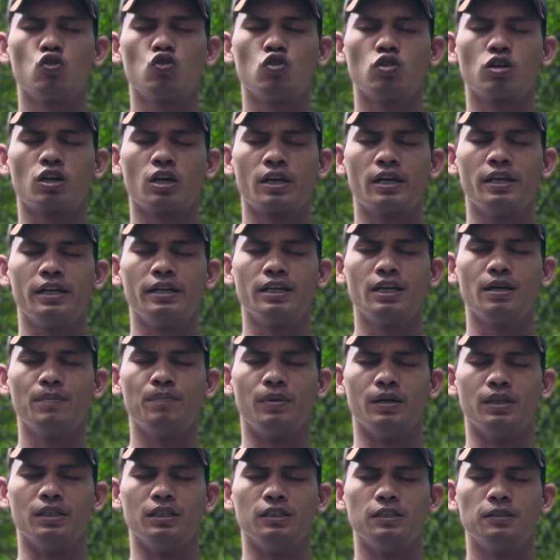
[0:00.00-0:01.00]
को कर लेंगे
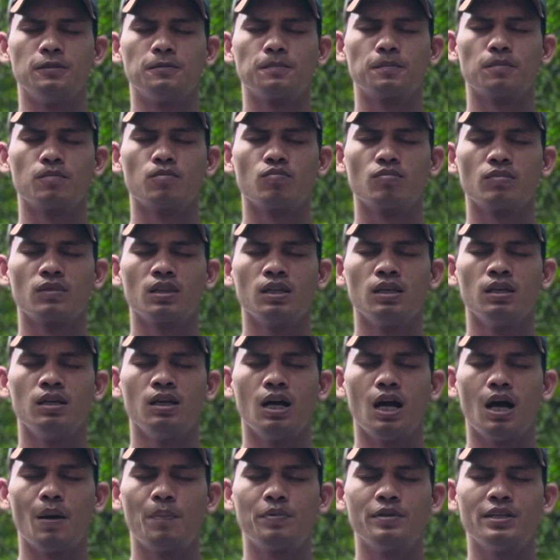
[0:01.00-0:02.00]
बंद
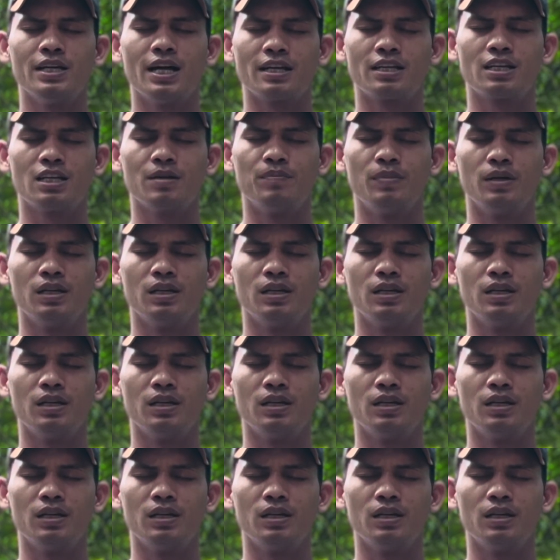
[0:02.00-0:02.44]
अपनी आंखें